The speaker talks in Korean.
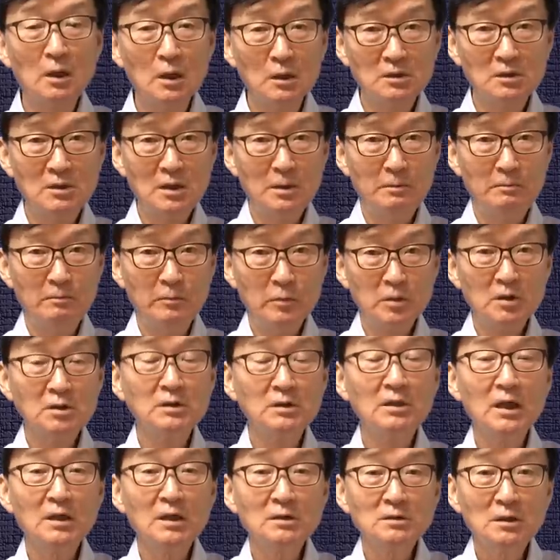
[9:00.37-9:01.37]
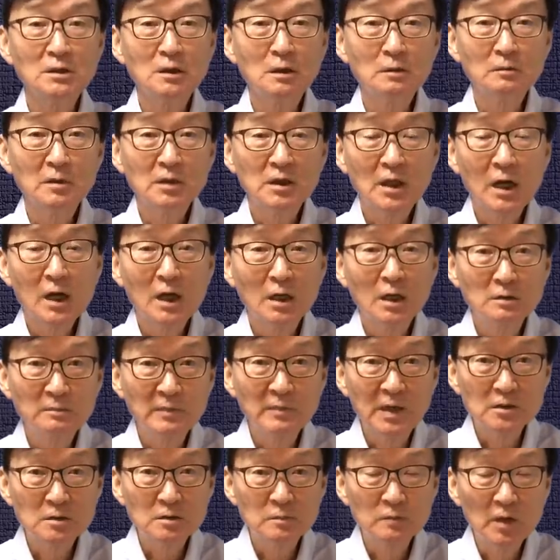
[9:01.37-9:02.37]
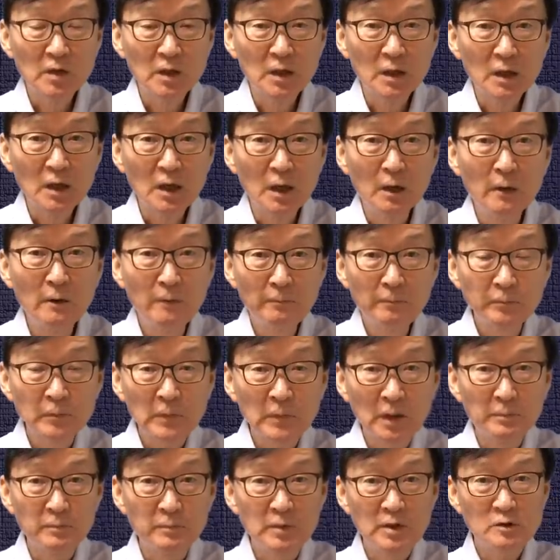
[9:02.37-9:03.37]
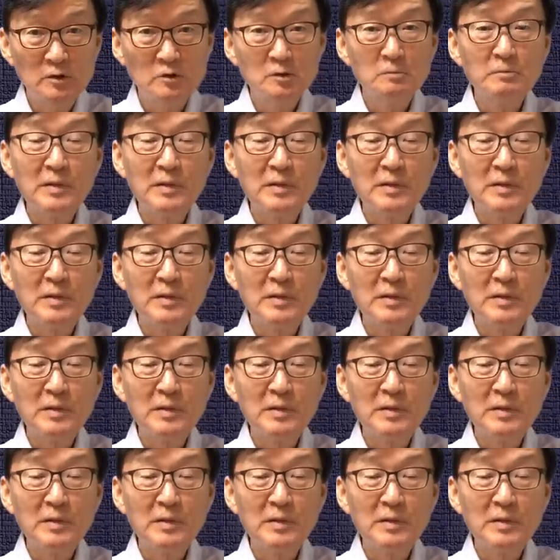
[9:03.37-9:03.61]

근데 끝내기 전에 여러분한테 한 가지 말씀드린 게 미중